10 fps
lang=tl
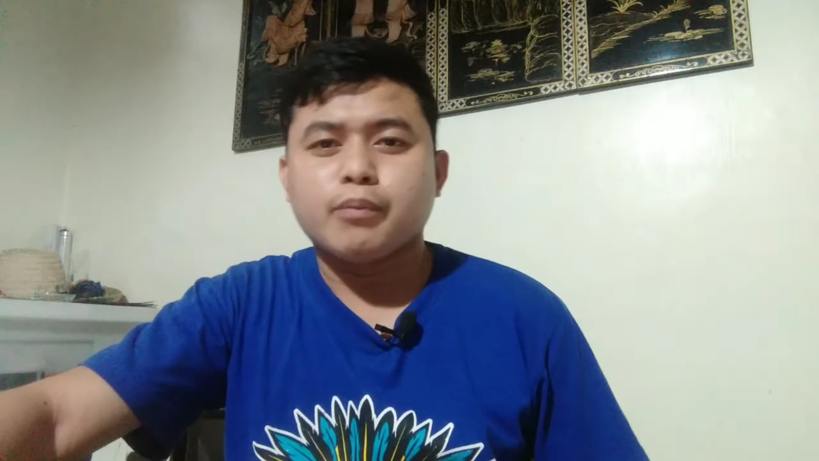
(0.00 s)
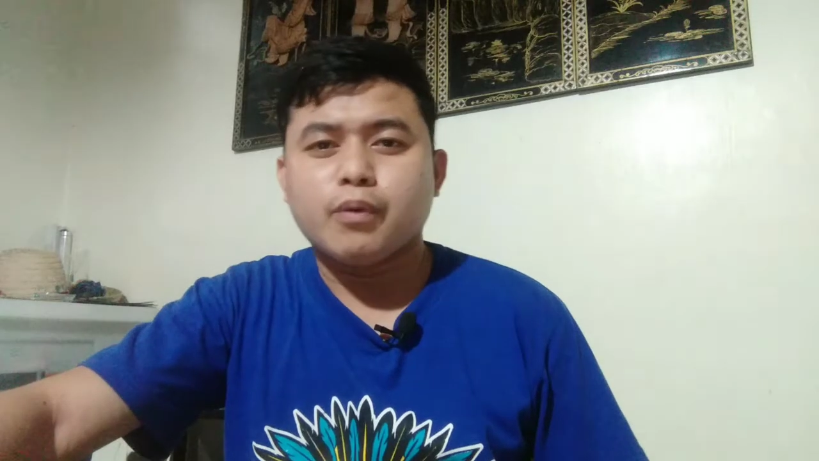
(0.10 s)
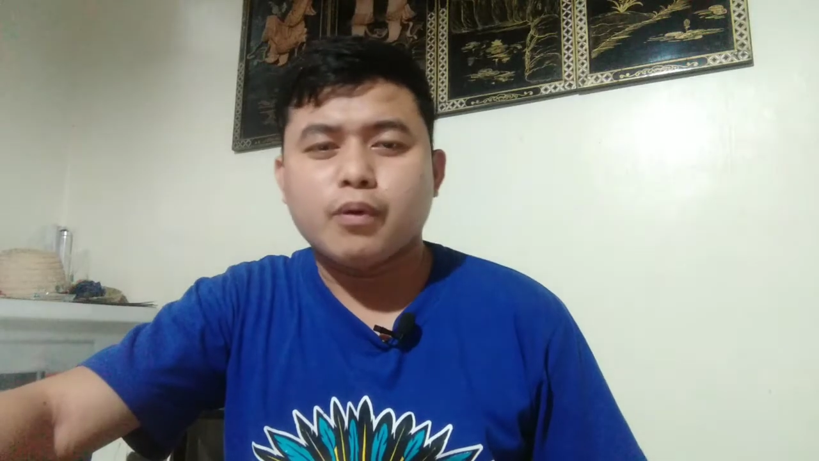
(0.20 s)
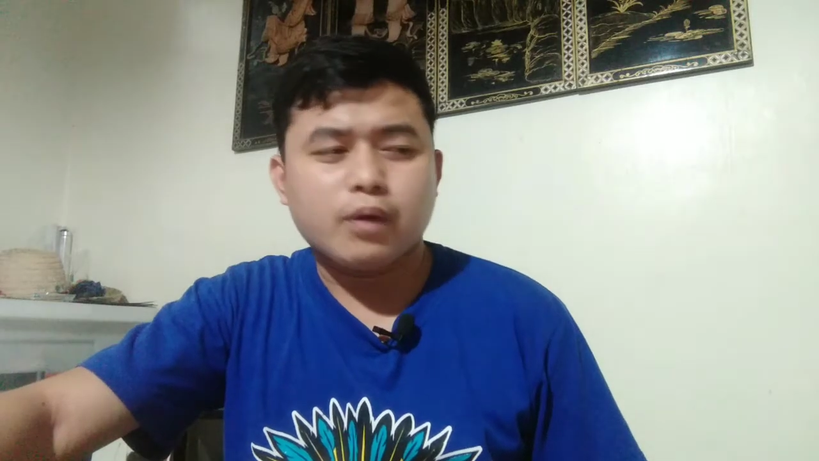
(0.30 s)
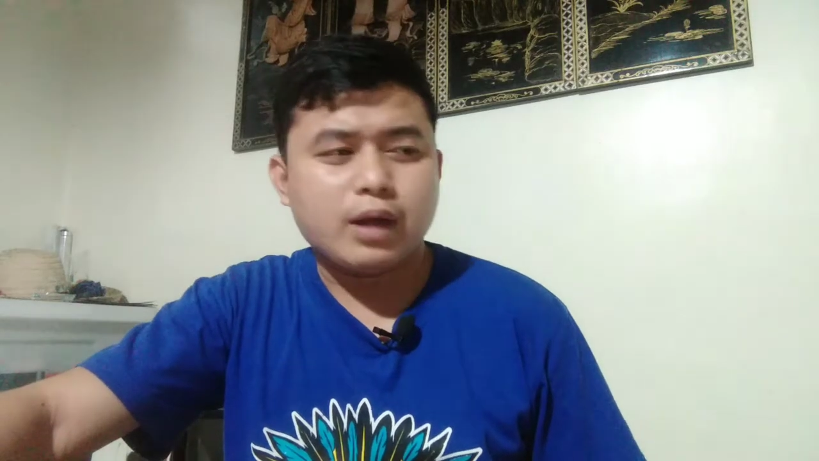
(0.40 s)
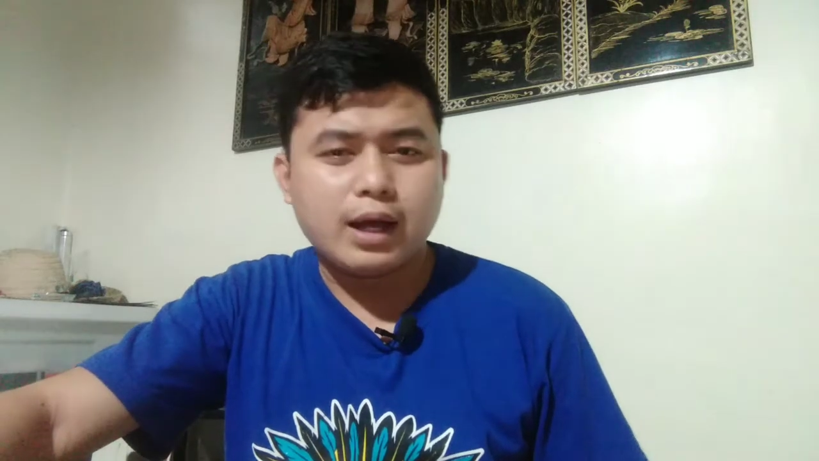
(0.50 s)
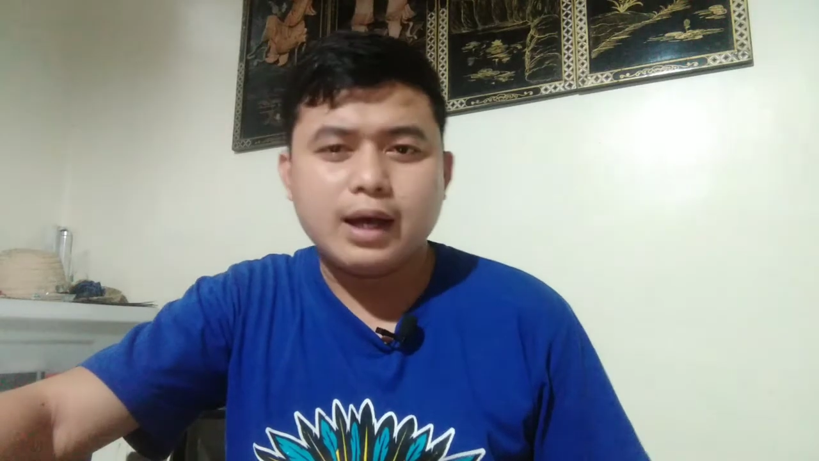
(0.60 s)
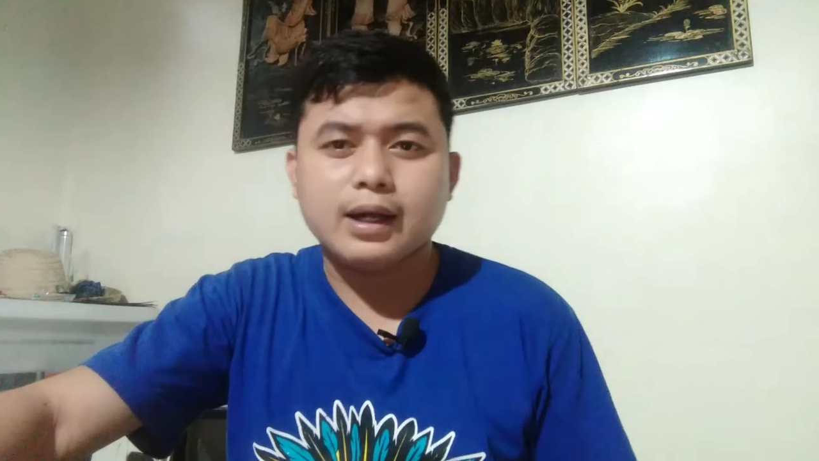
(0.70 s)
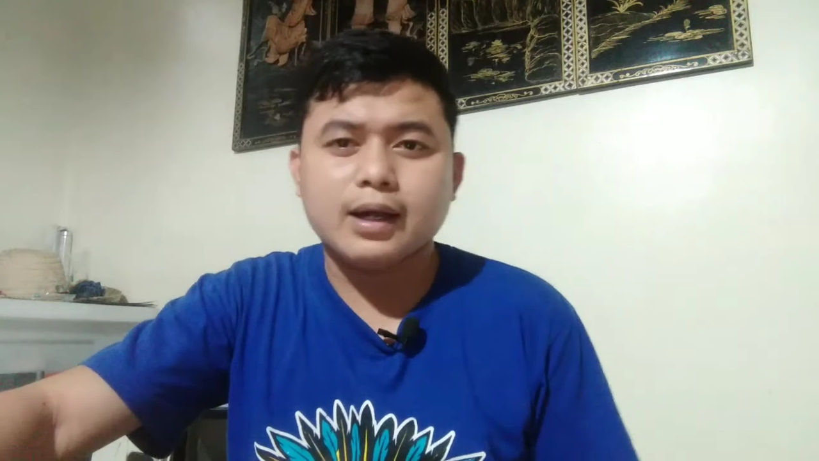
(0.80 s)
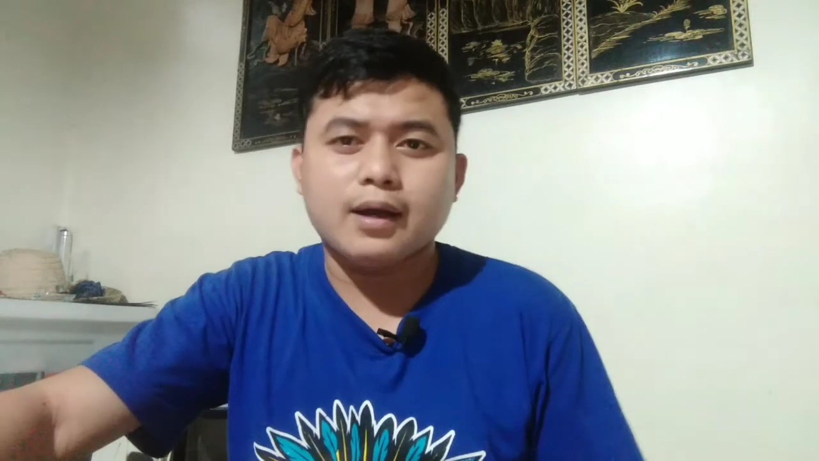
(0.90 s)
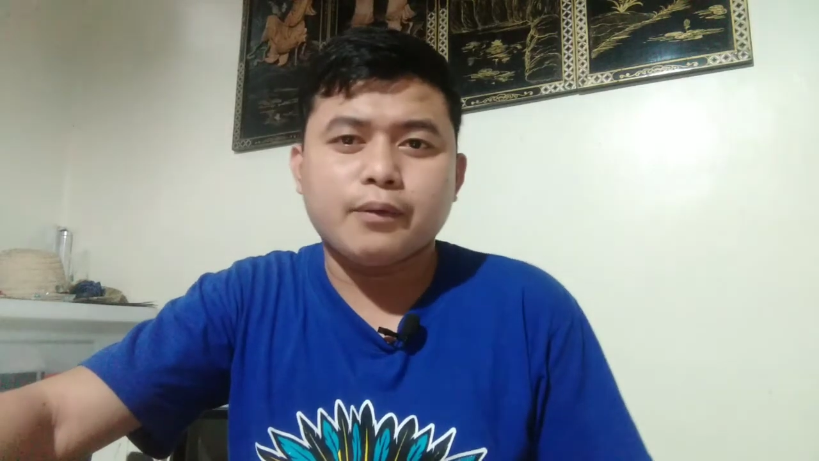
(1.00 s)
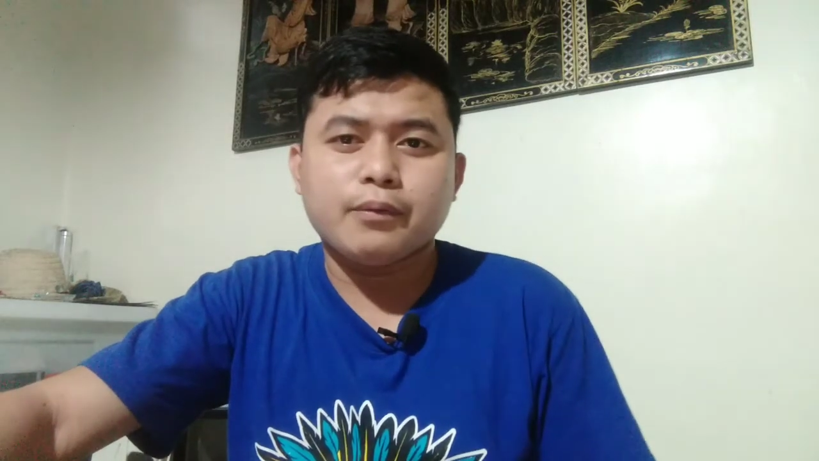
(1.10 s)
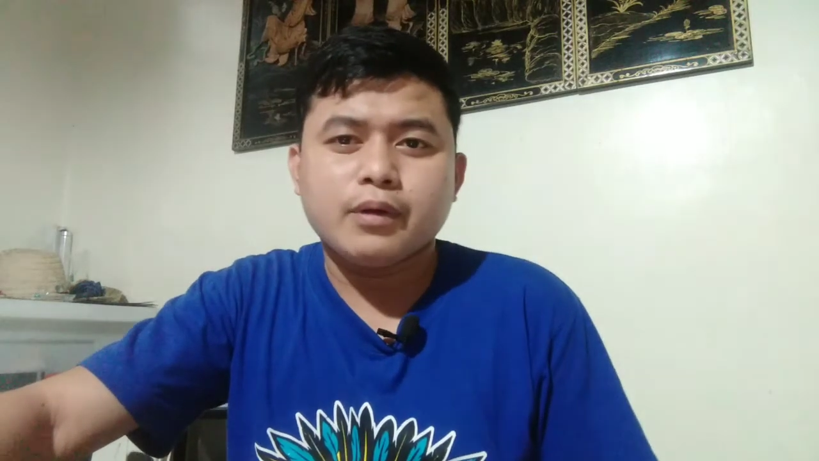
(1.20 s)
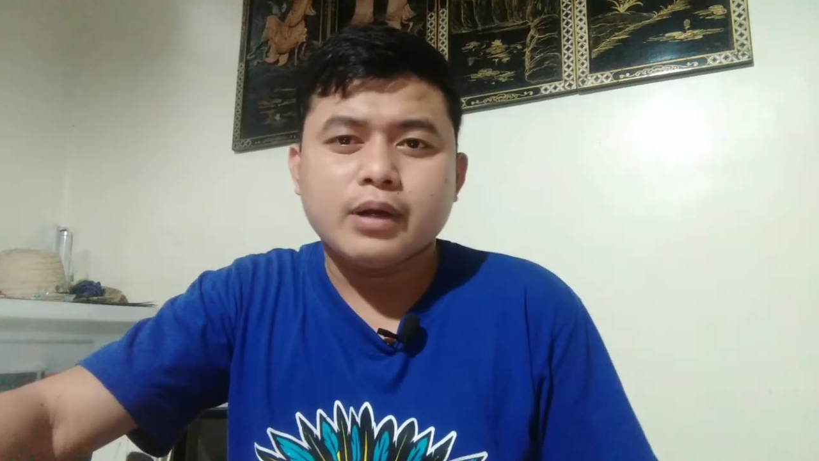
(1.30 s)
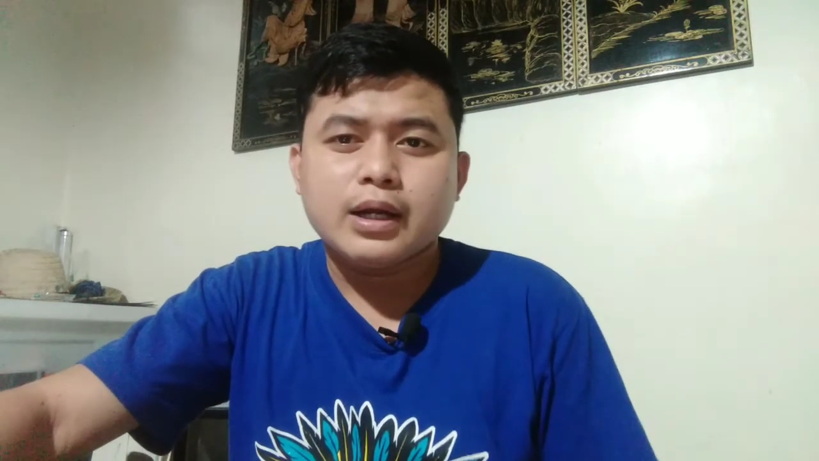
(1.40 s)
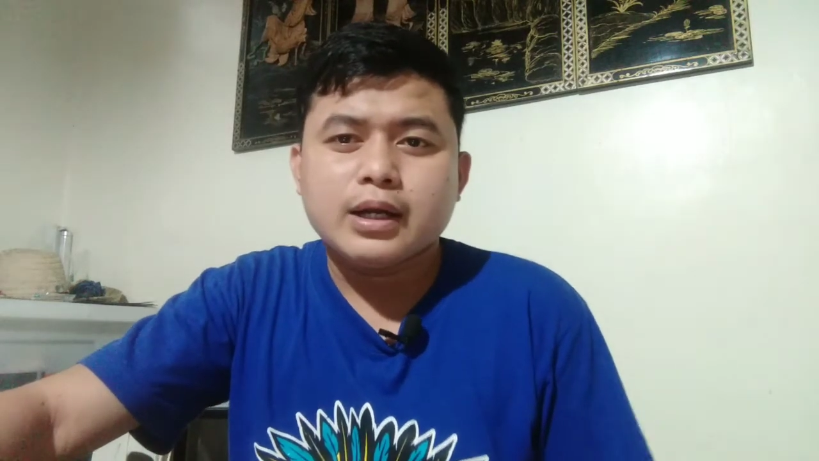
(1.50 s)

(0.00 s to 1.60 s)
buong araw,